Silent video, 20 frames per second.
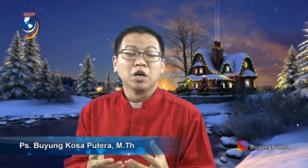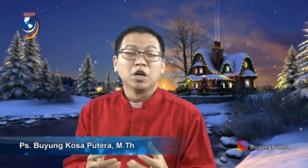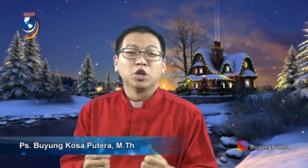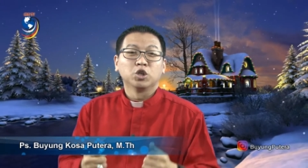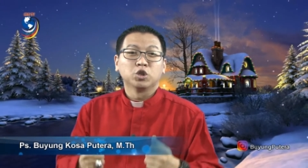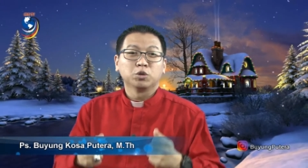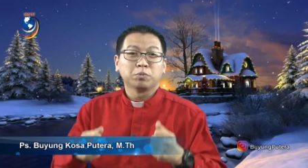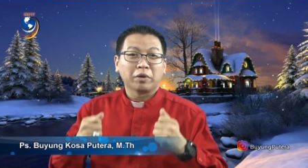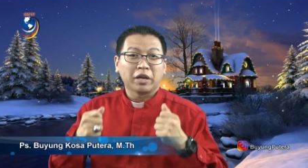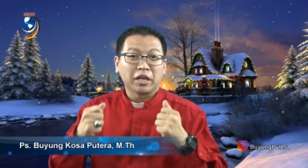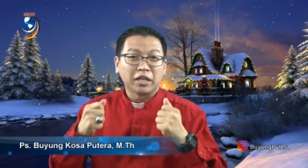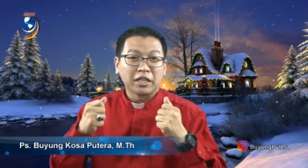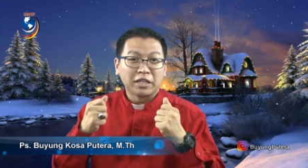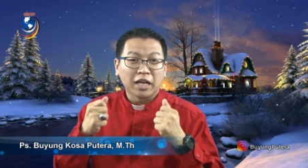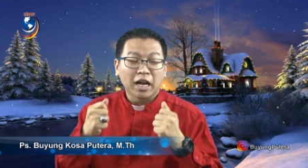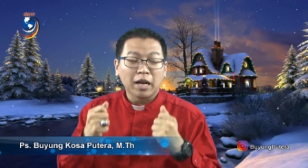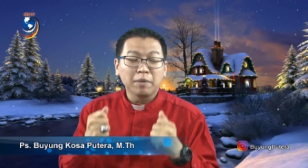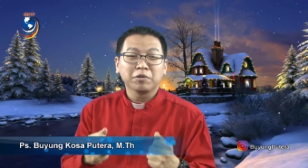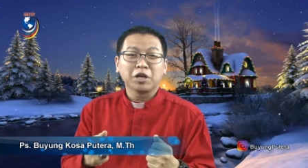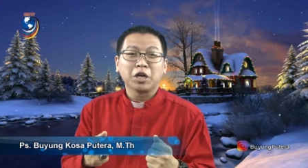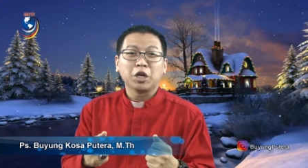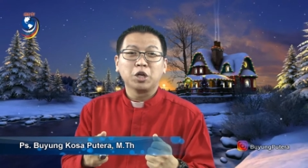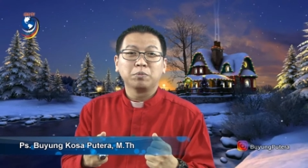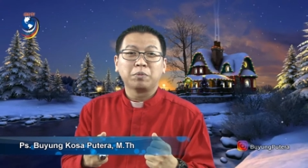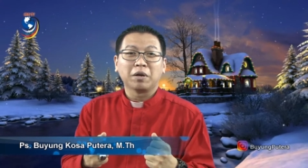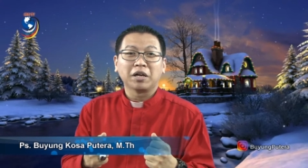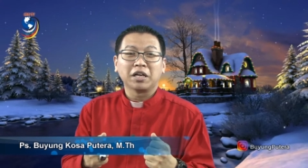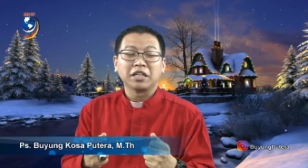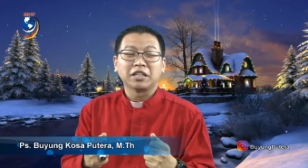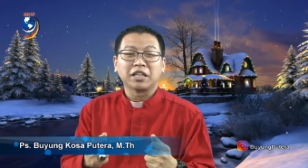Supaya di dalam
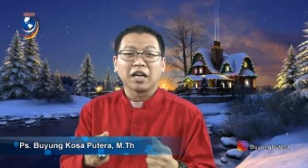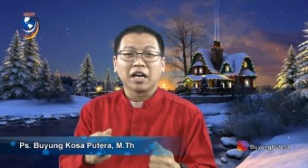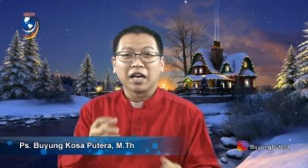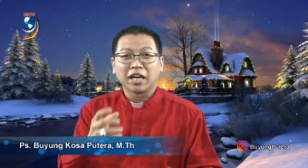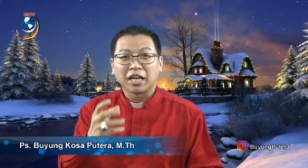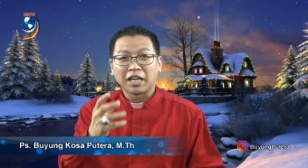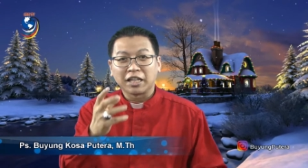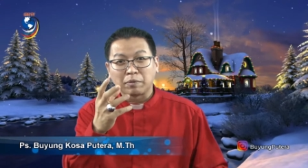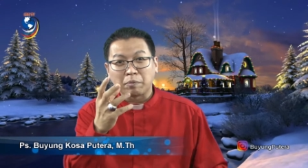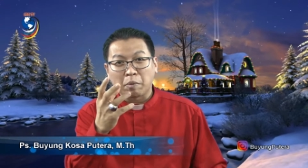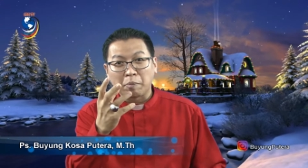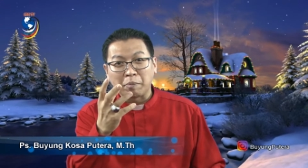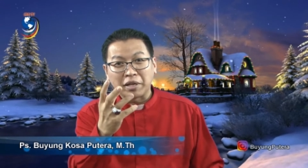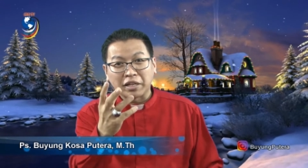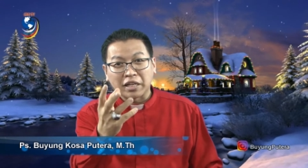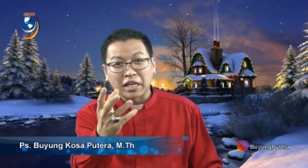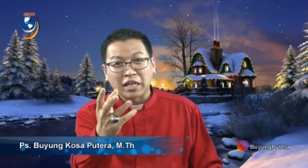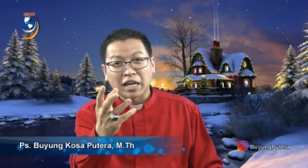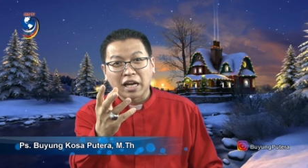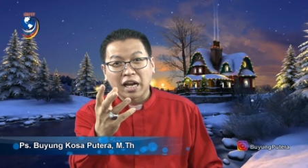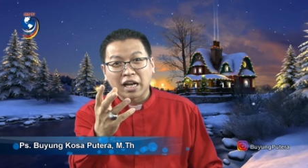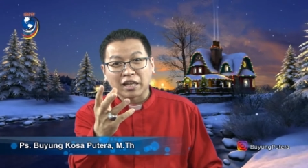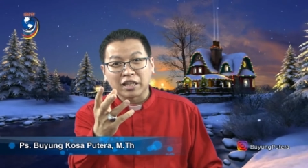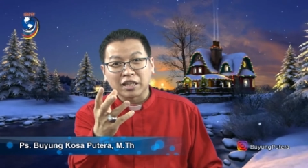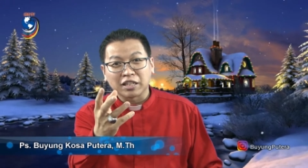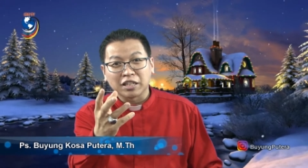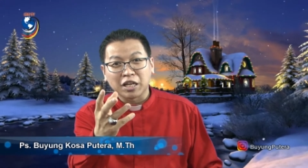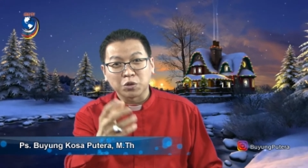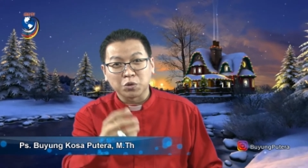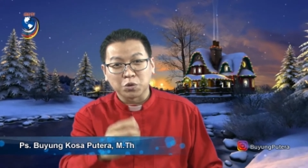kehidupan kita, kita memiliki karakter
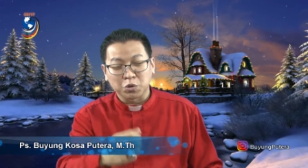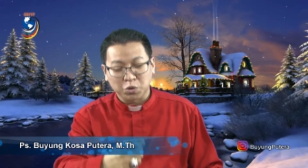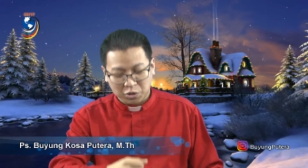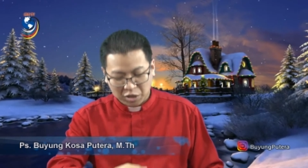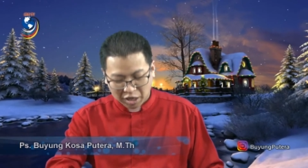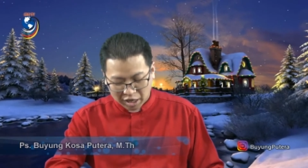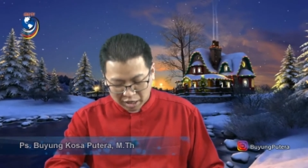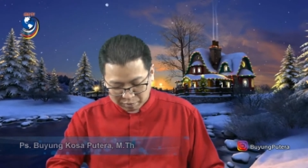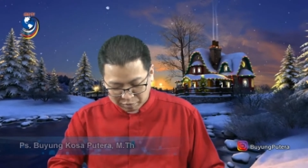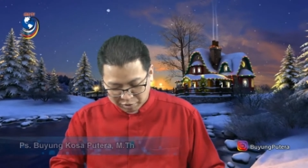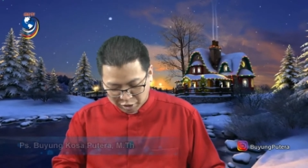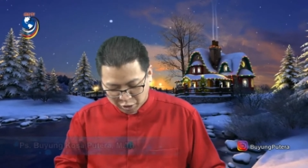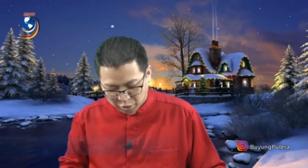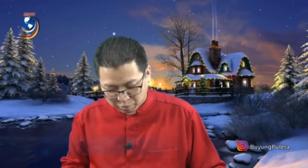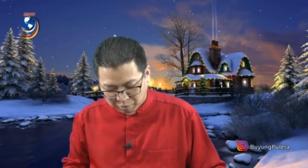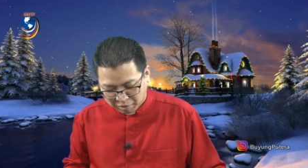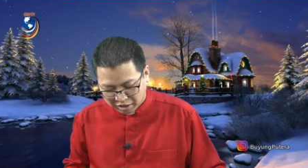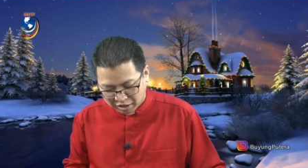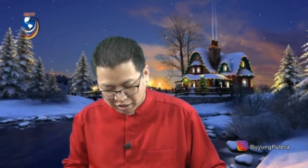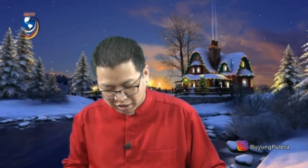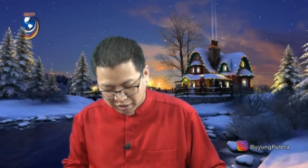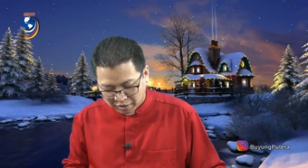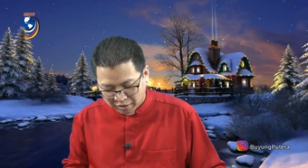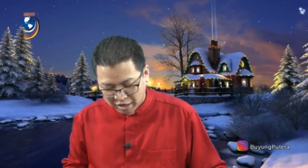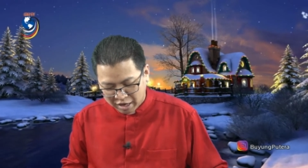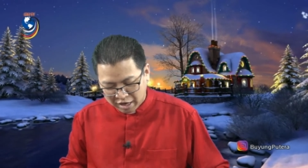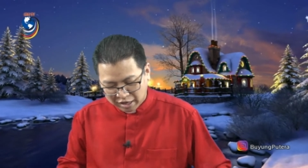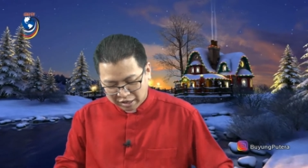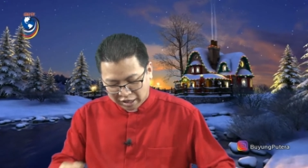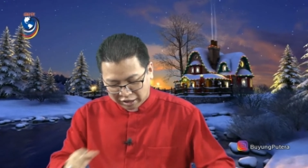Yesus dalam kehidupan ini.
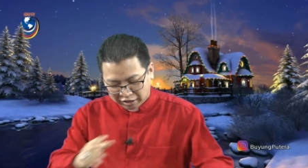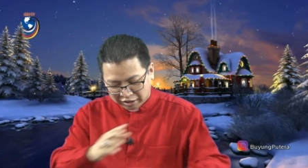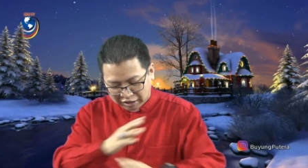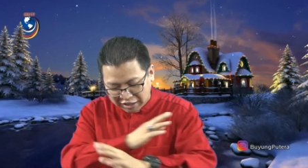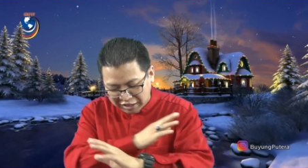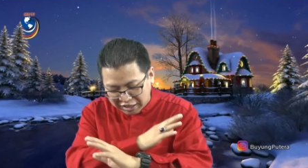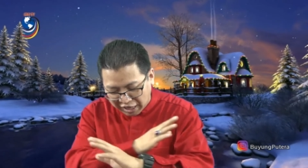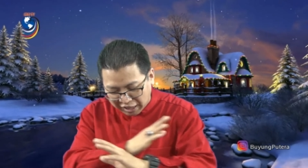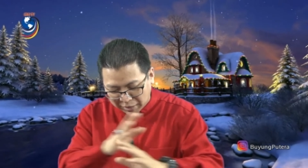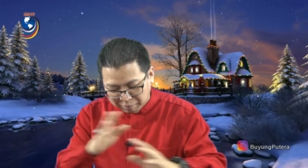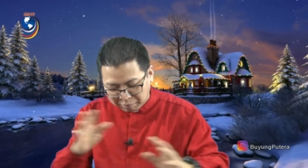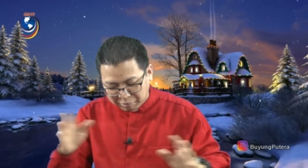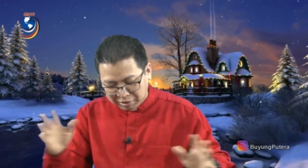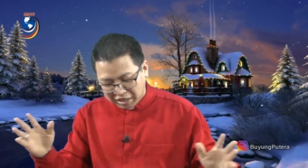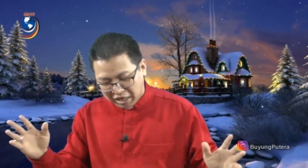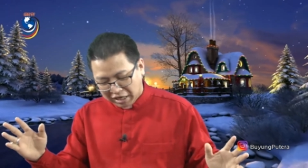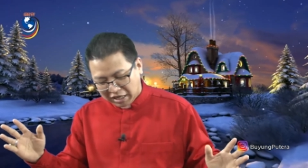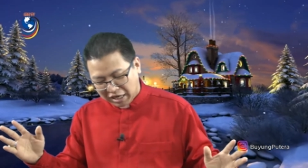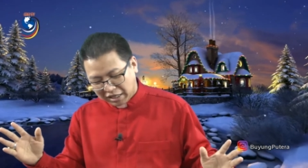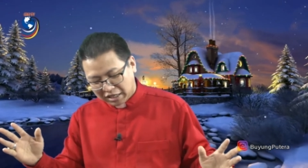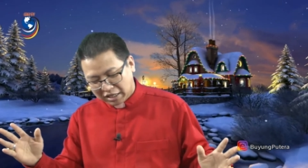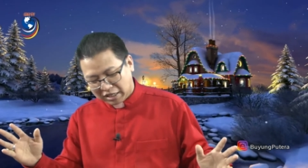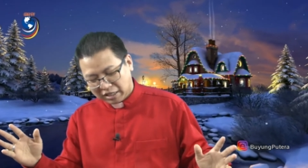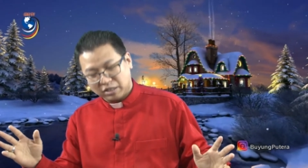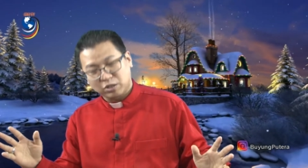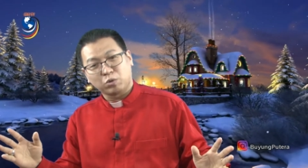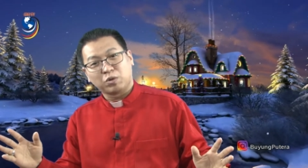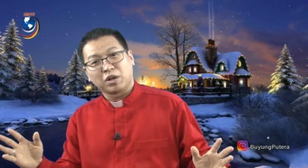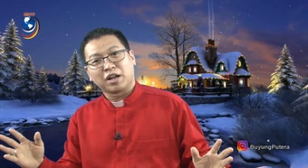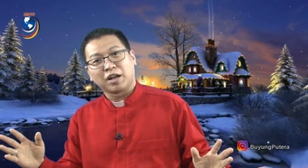Dan tidak ada pilihan lagi,
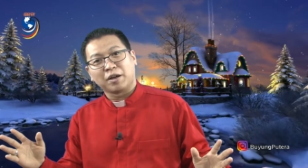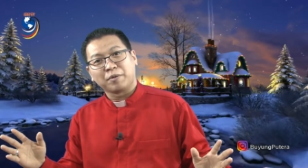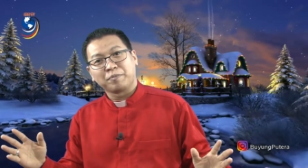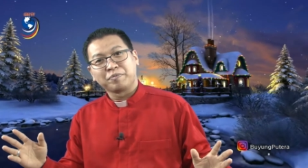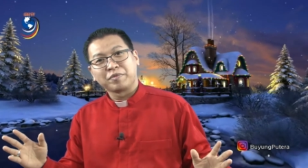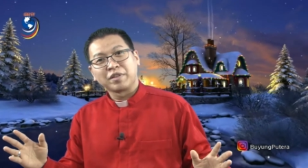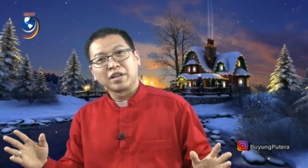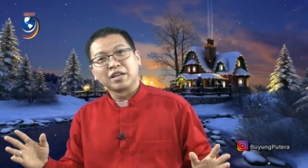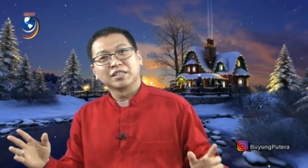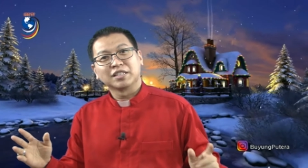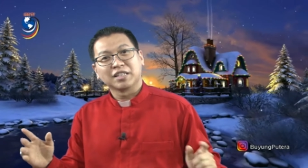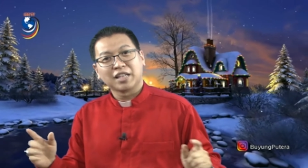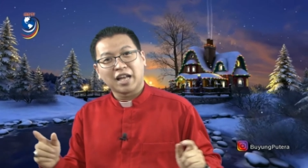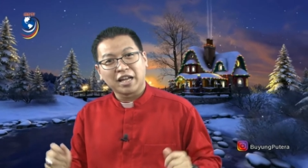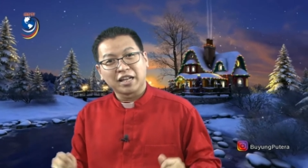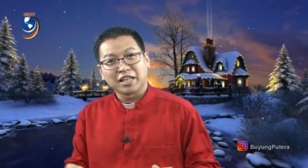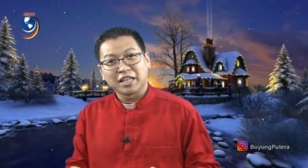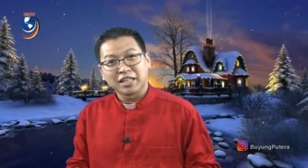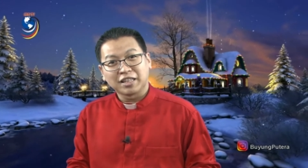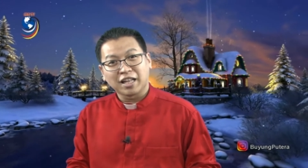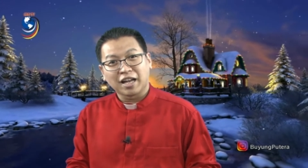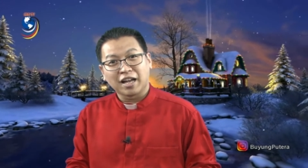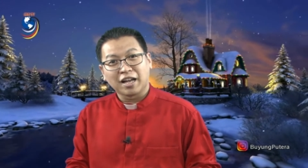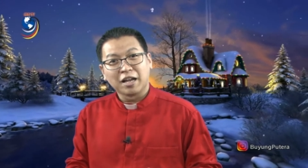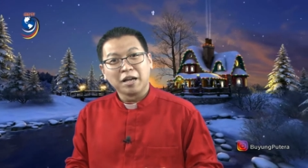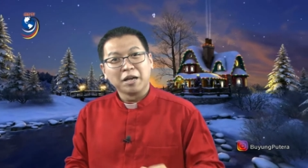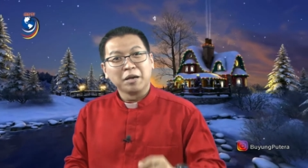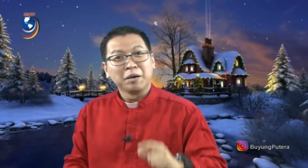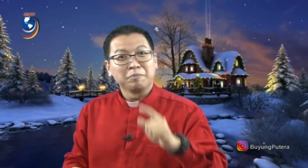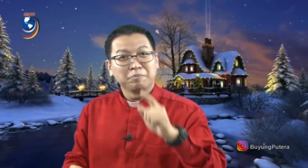saudara, selain kita
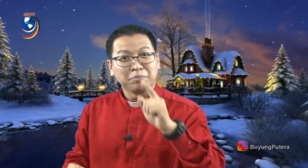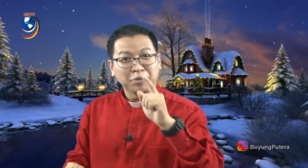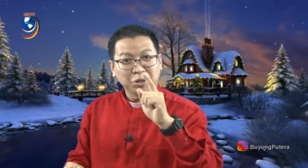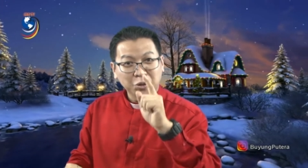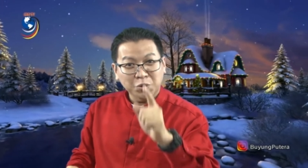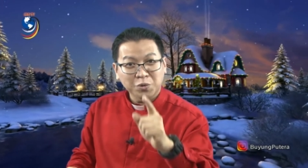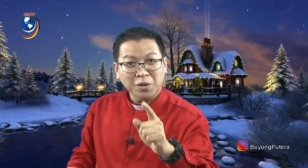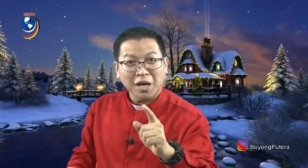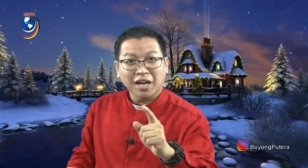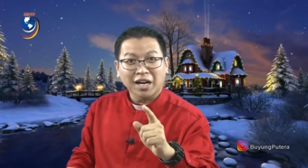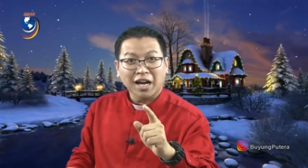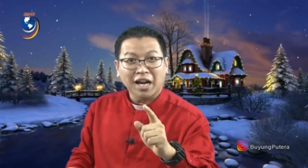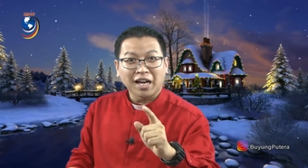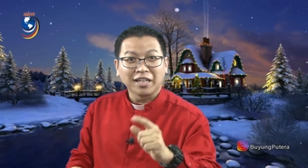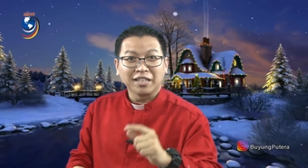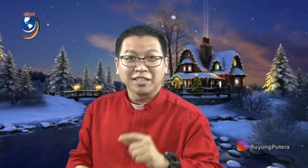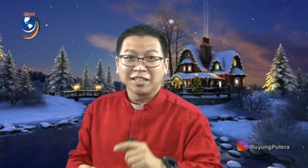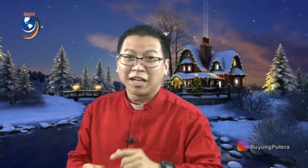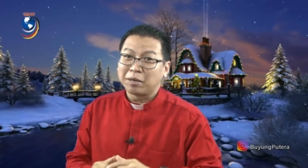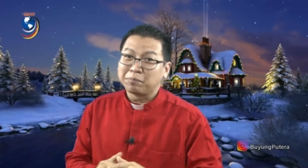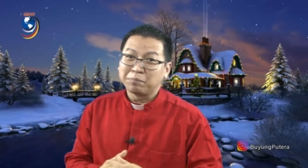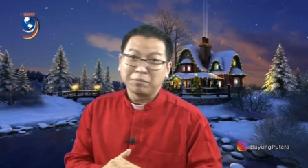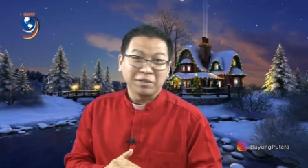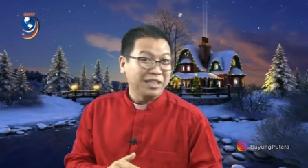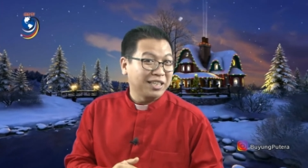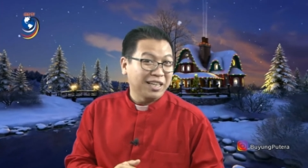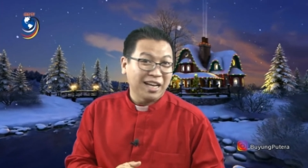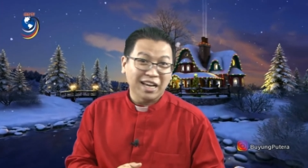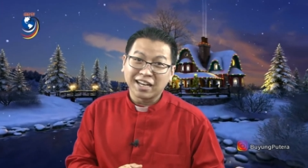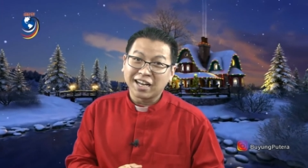menyukakan dan
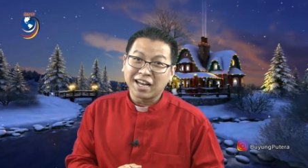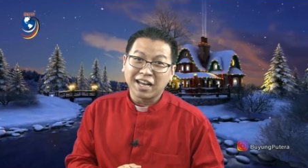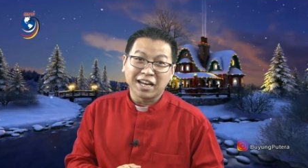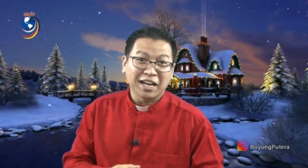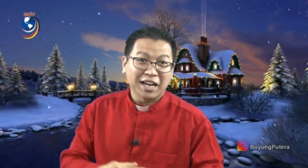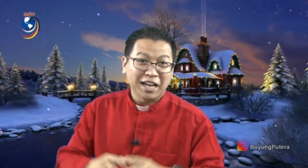menyenangkan